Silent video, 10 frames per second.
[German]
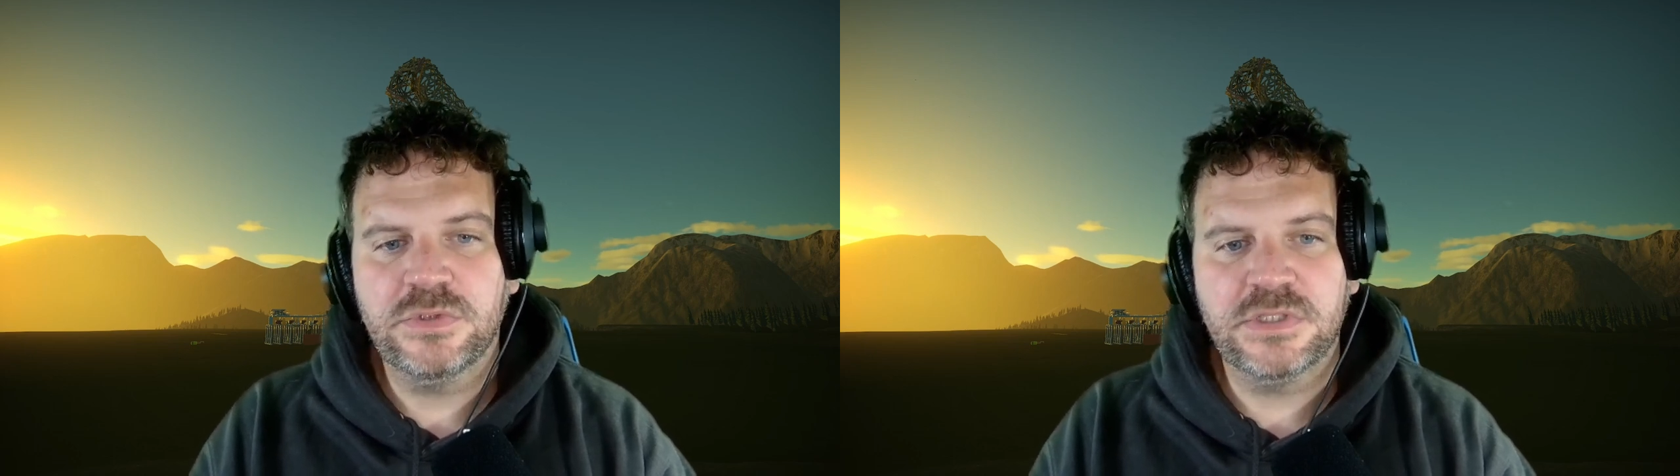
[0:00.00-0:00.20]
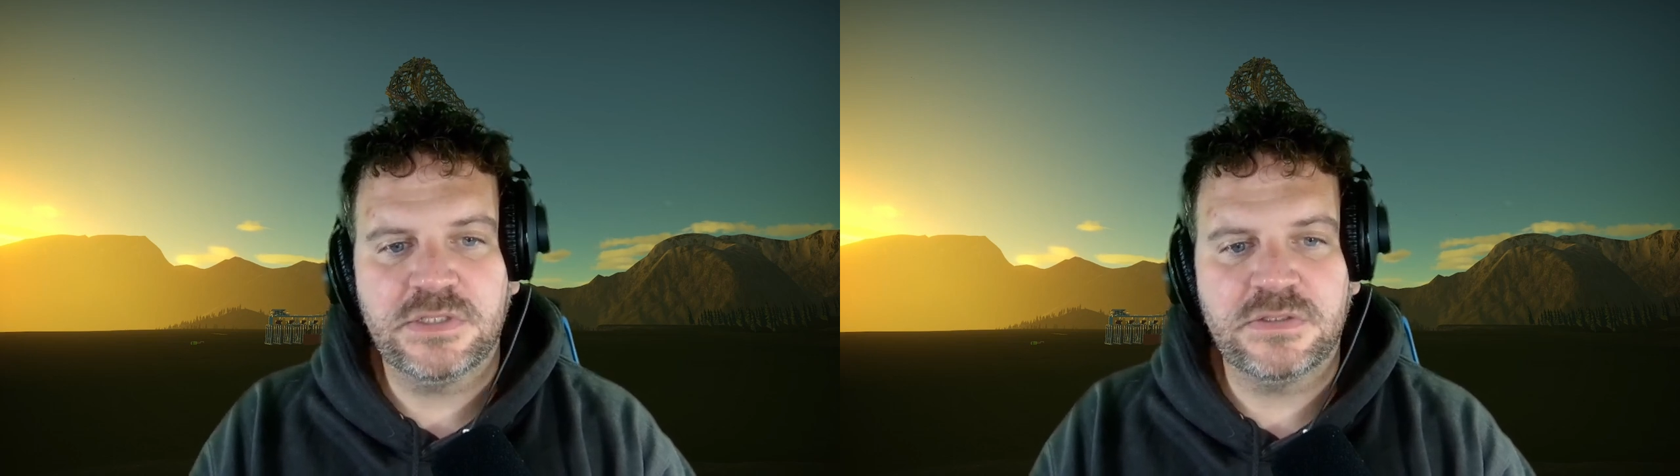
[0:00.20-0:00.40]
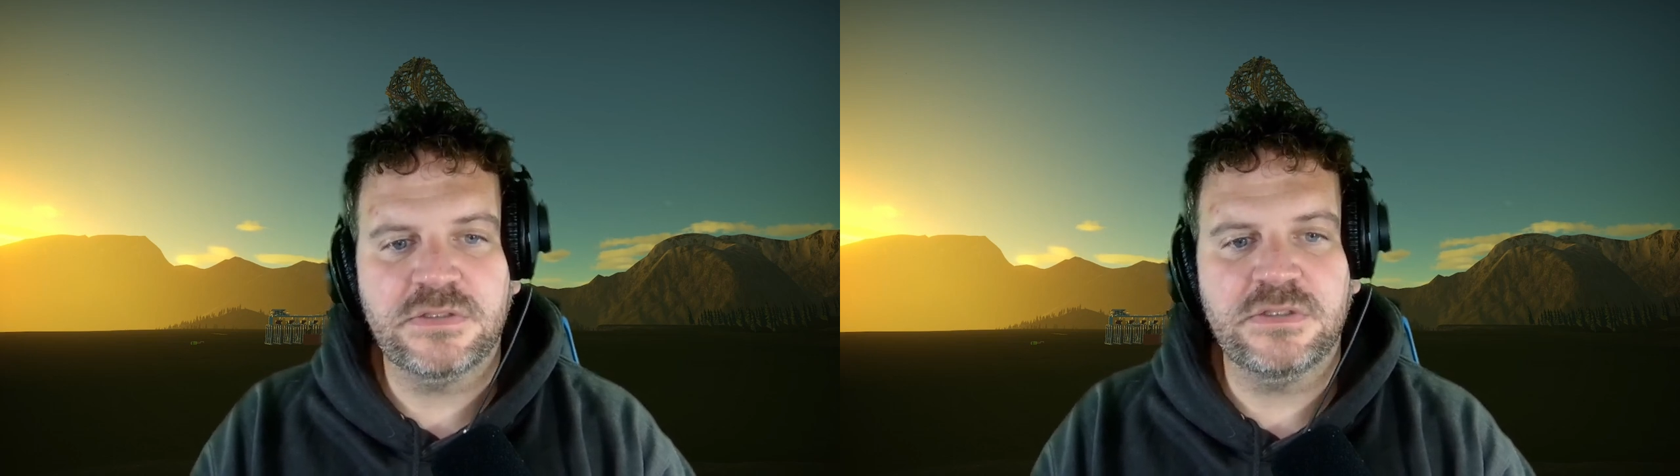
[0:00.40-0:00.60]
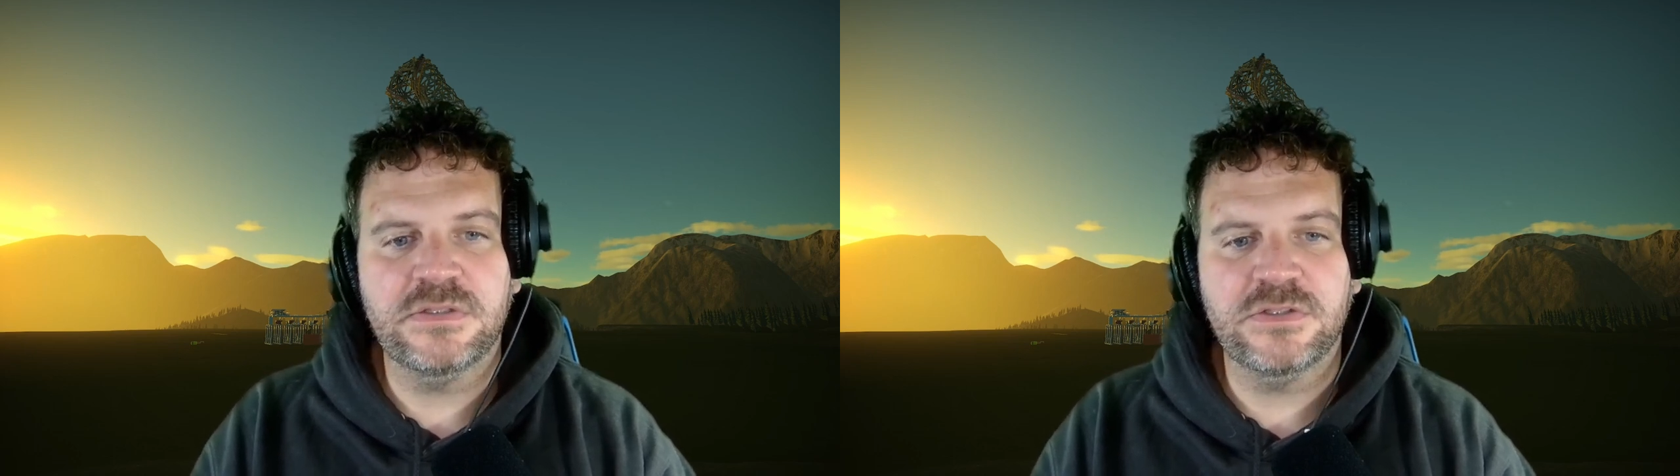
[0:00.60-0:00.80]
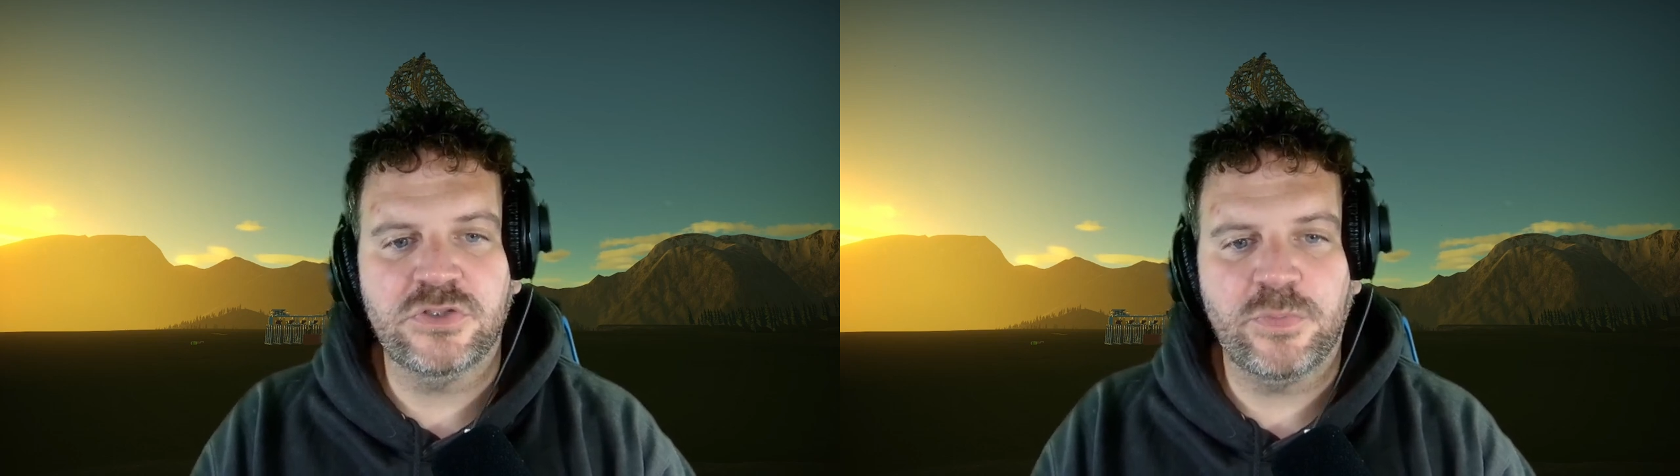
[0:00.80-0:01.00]
dass sie
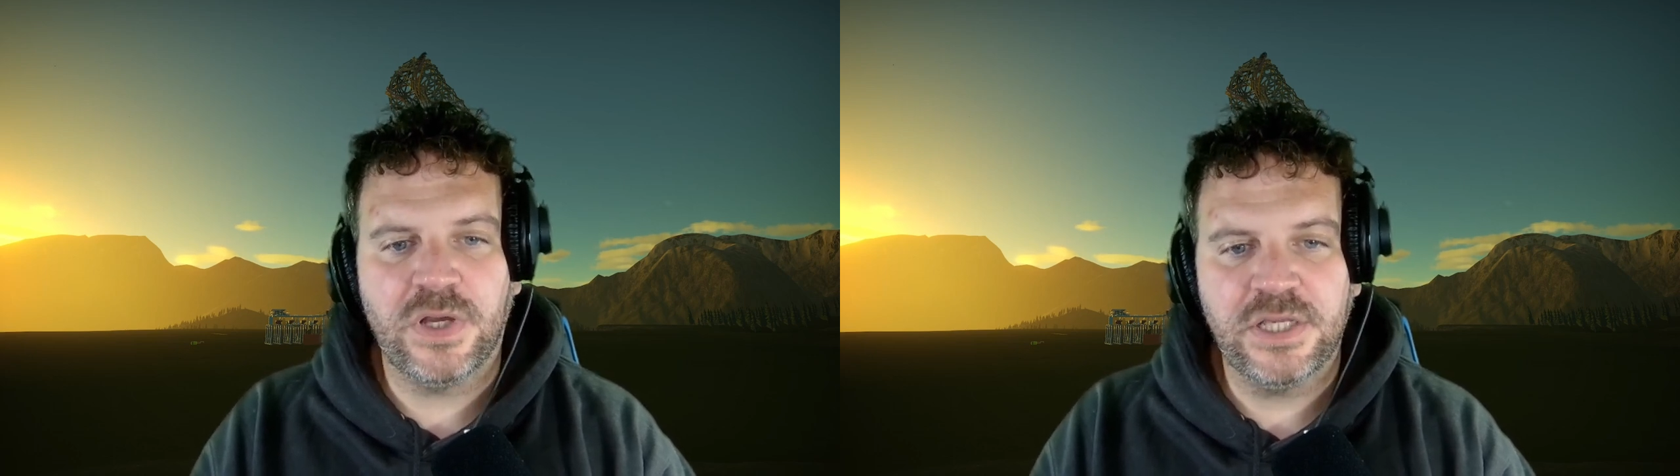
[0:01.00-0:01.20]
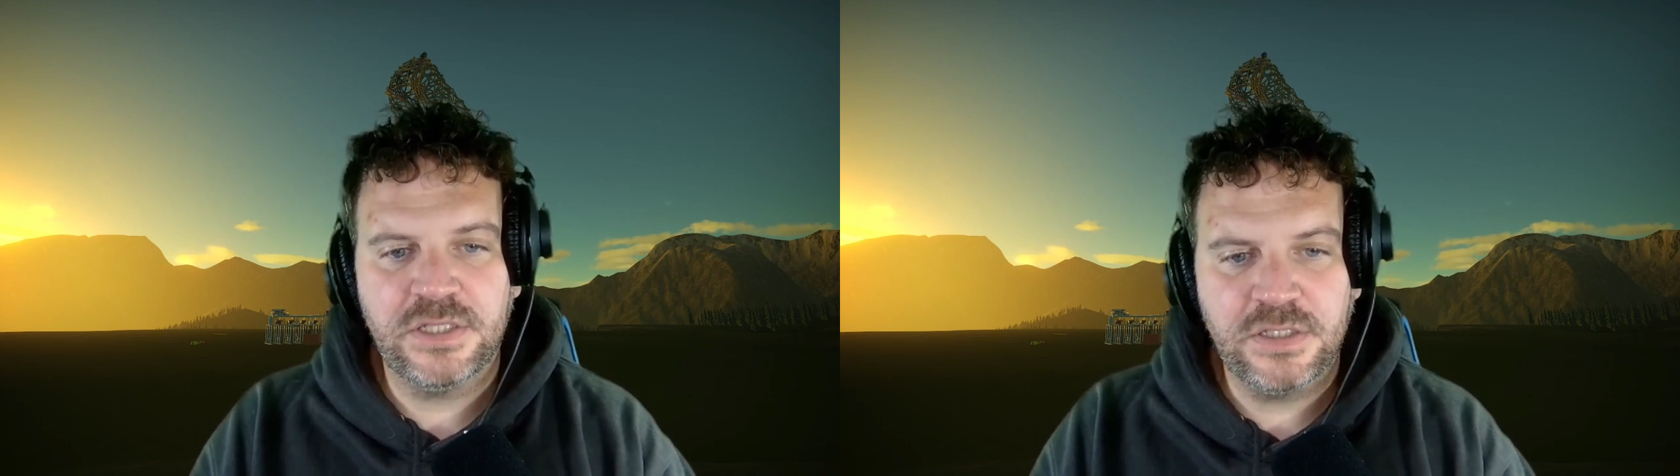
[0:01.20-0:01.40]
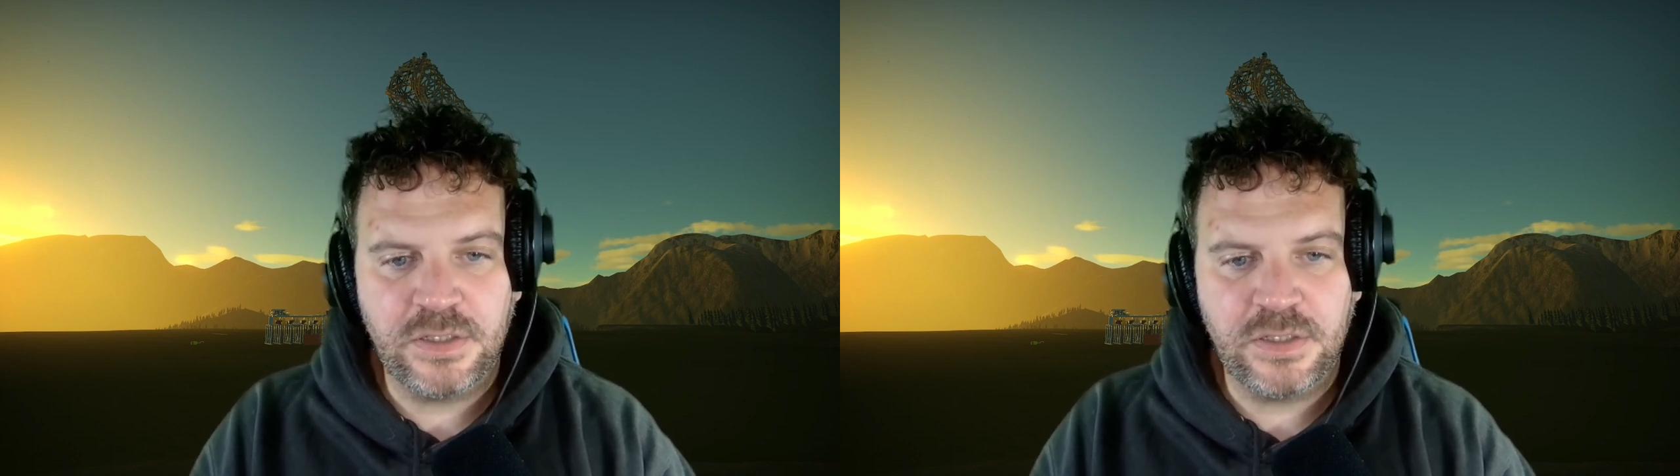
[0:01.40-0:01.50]
sich beide